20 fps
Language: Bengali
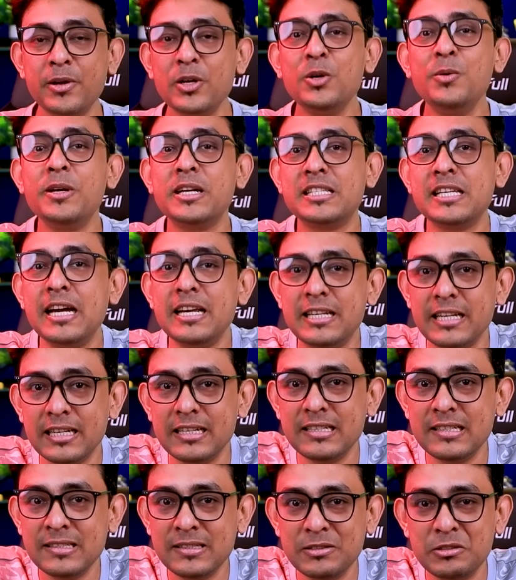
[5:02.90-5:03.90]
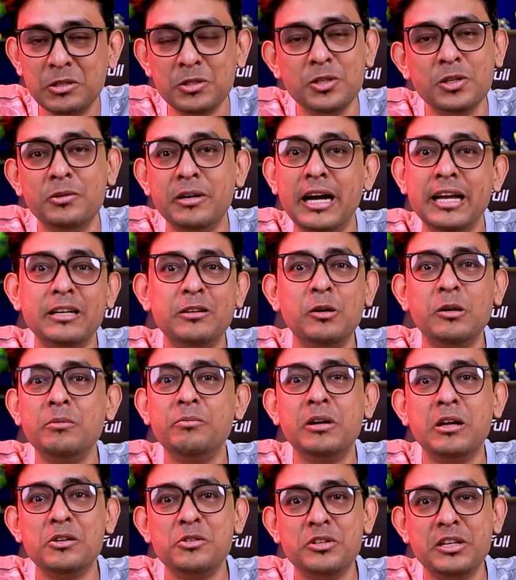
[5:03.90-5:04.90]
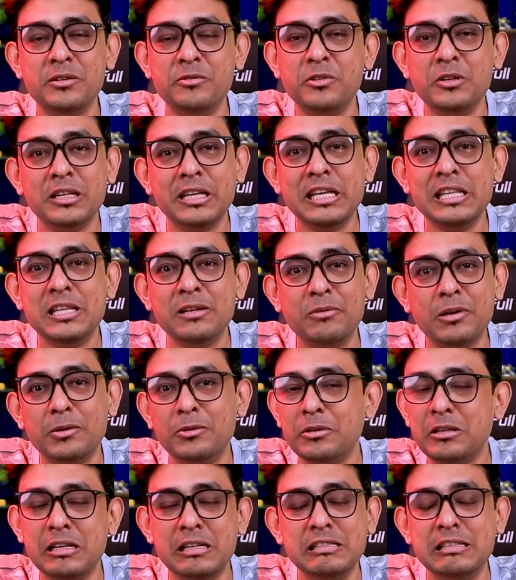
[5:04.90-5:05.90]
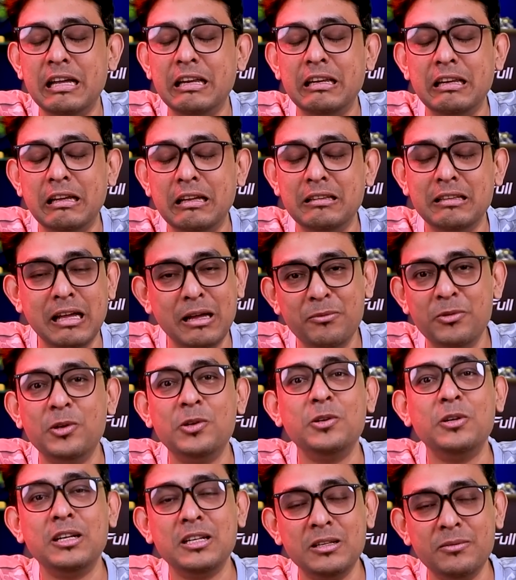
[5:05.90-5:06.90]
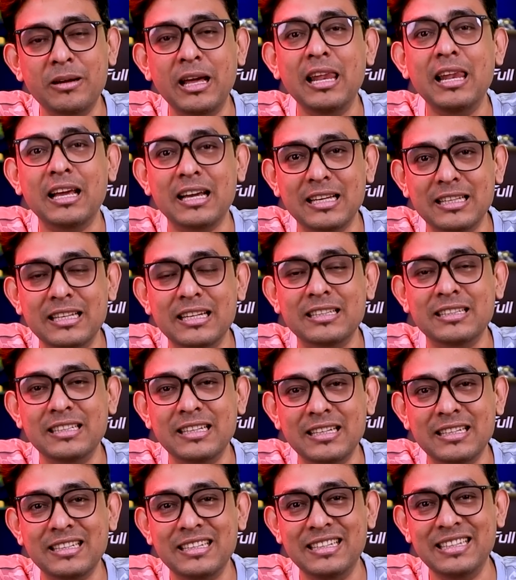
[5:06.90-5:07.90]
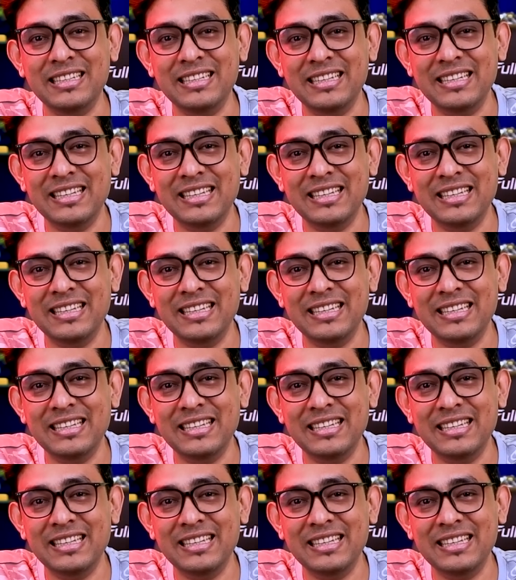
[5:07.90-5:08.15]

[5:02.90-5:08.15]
আমরা খুব এক্সাইটেড যদিও ভাই গরিব মানুষ এই ফোন কিনতে পারবো কিনা জানি না তারপরও আর কি ভাল লাগে দেখতে আর কি